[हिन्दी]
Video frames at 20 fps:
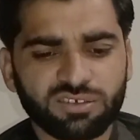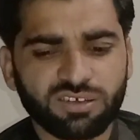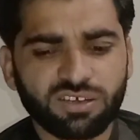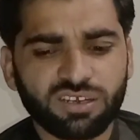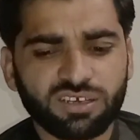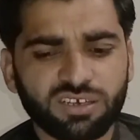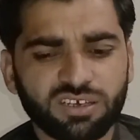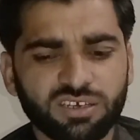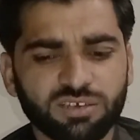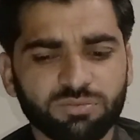
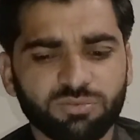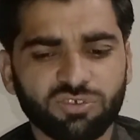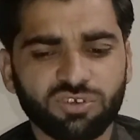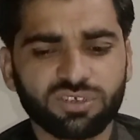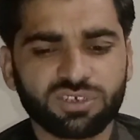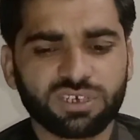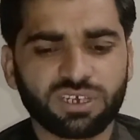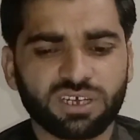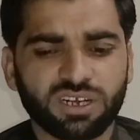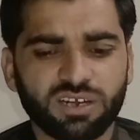श्रीलंका की
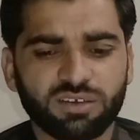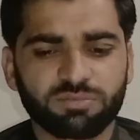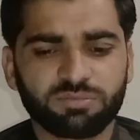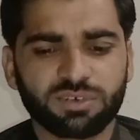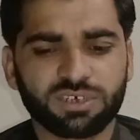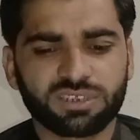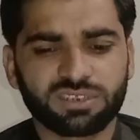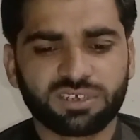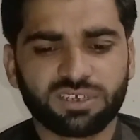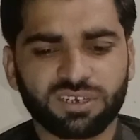बॉलिंग की अगर हम
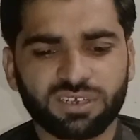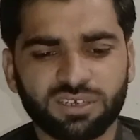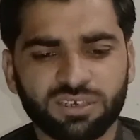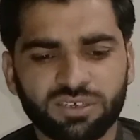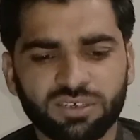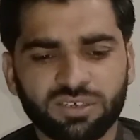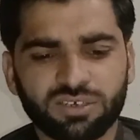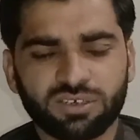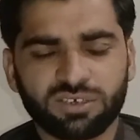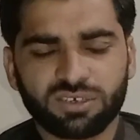बात करें
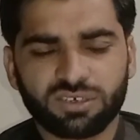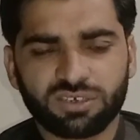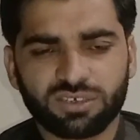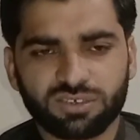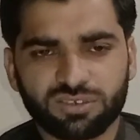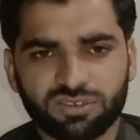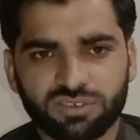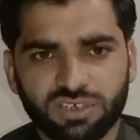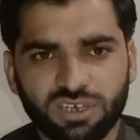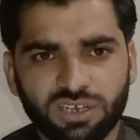
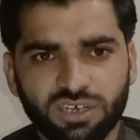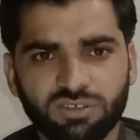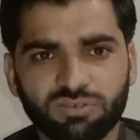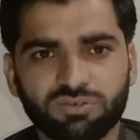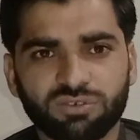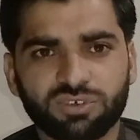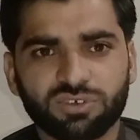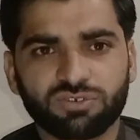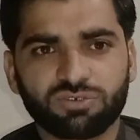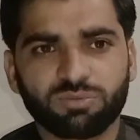सारे
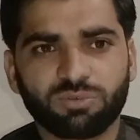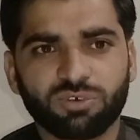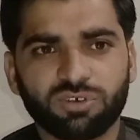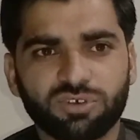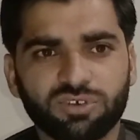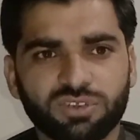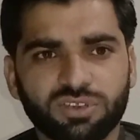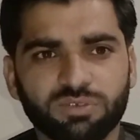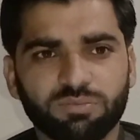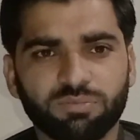उनके जो
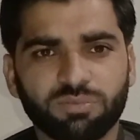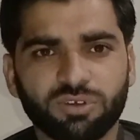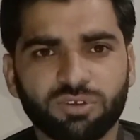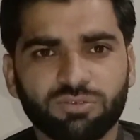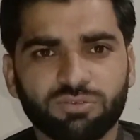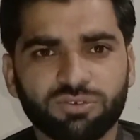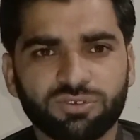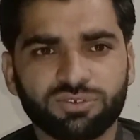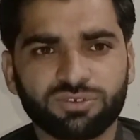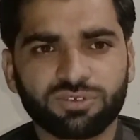बॉलर थे
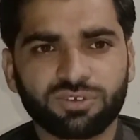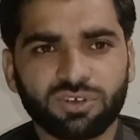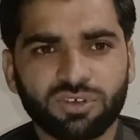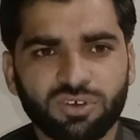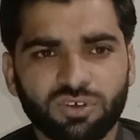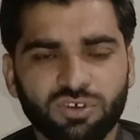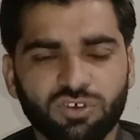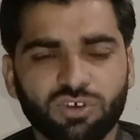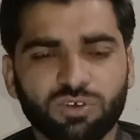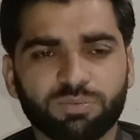बिल्कुल
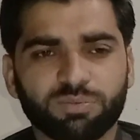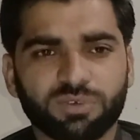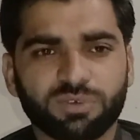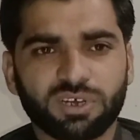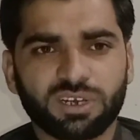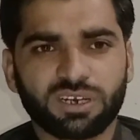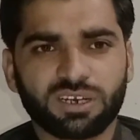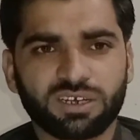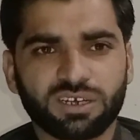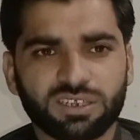ऑफ
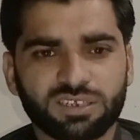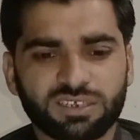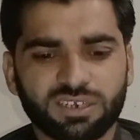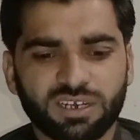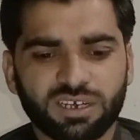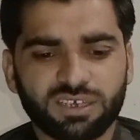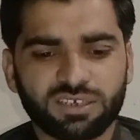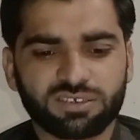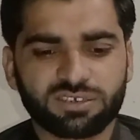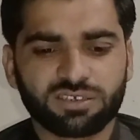कलर नज़र
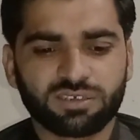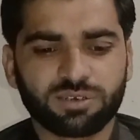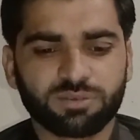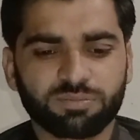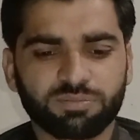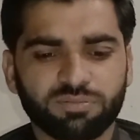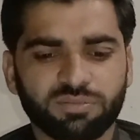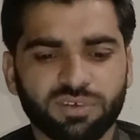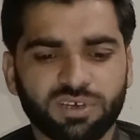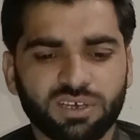आए
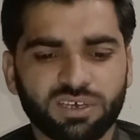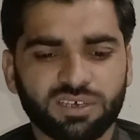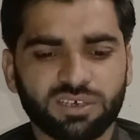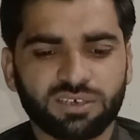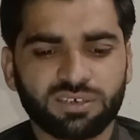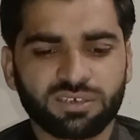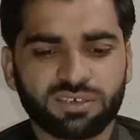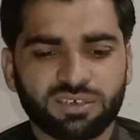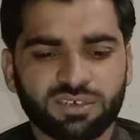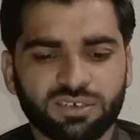सिर्फ वहाँ
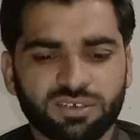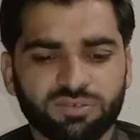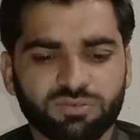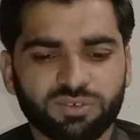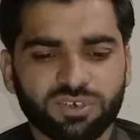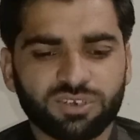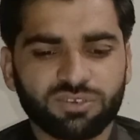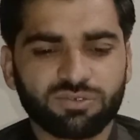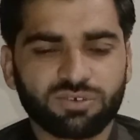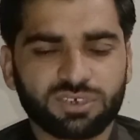
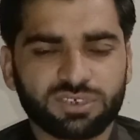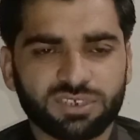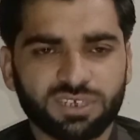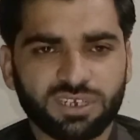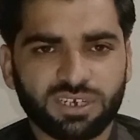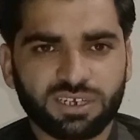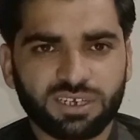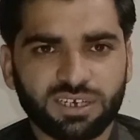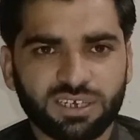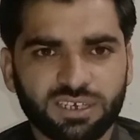मनीष
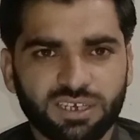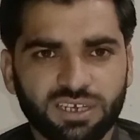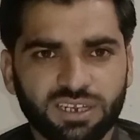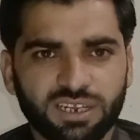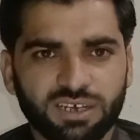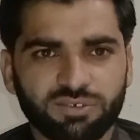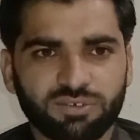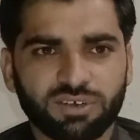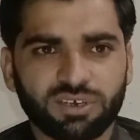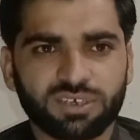भासारंगा के
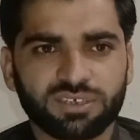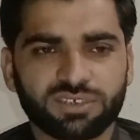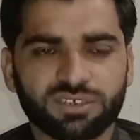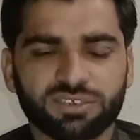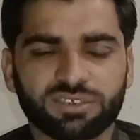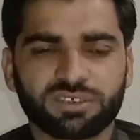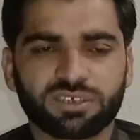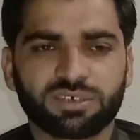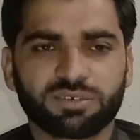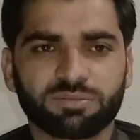अलावा
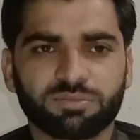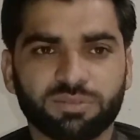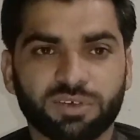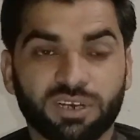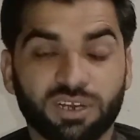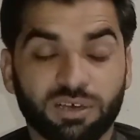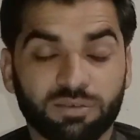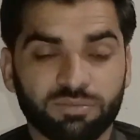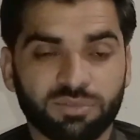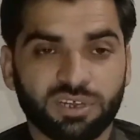जिससे
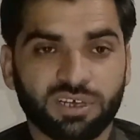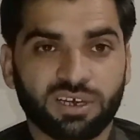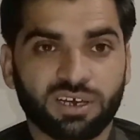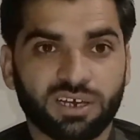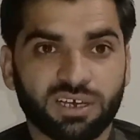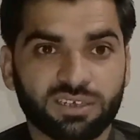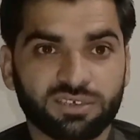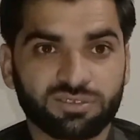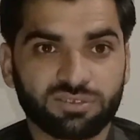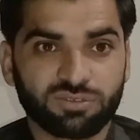पर हमने
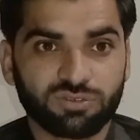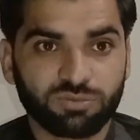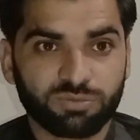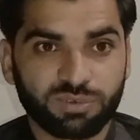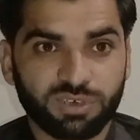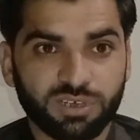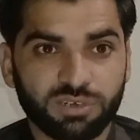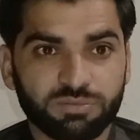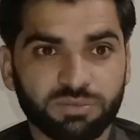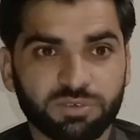आज
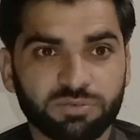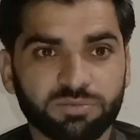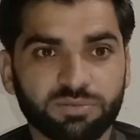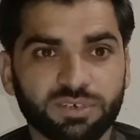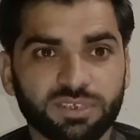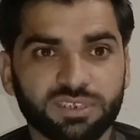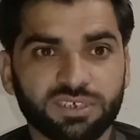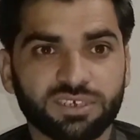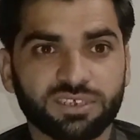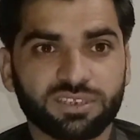दोपहर में भी
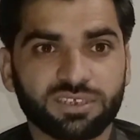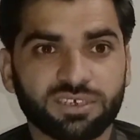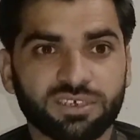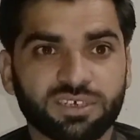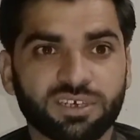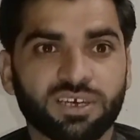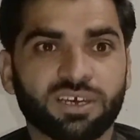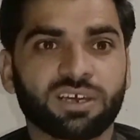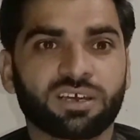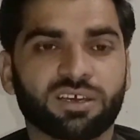बात की थी
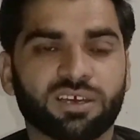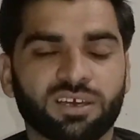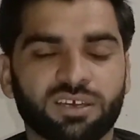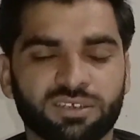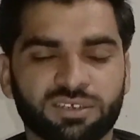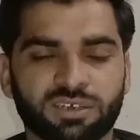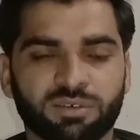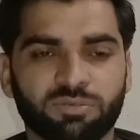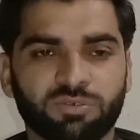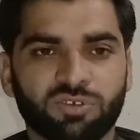कि एक
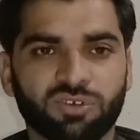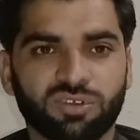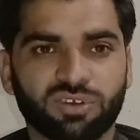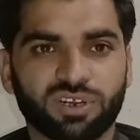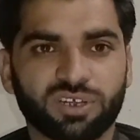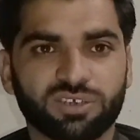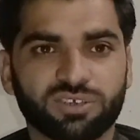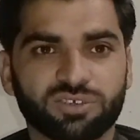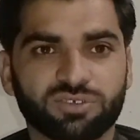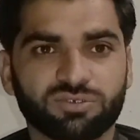ऐसा
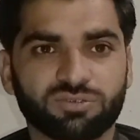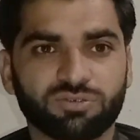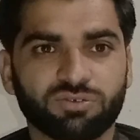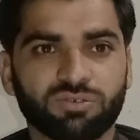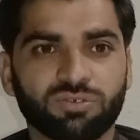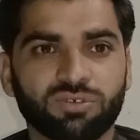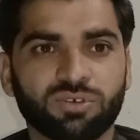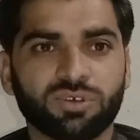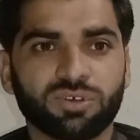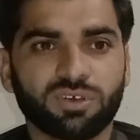बॉलर है
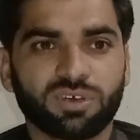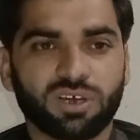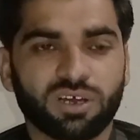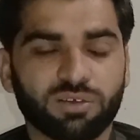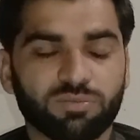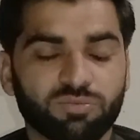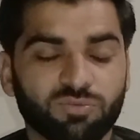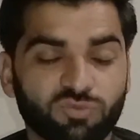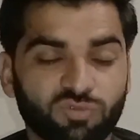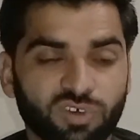जिसको
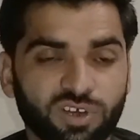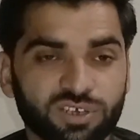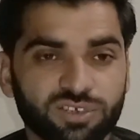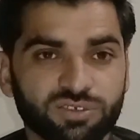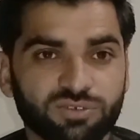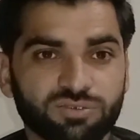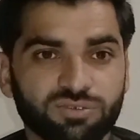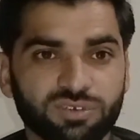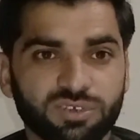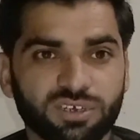हम
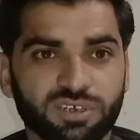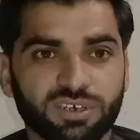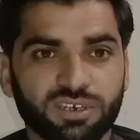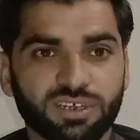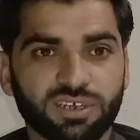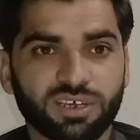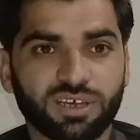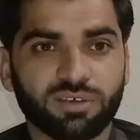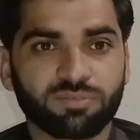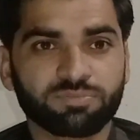वॉच आउट कर
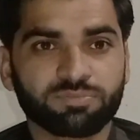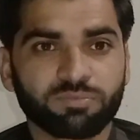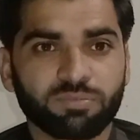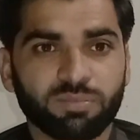रहे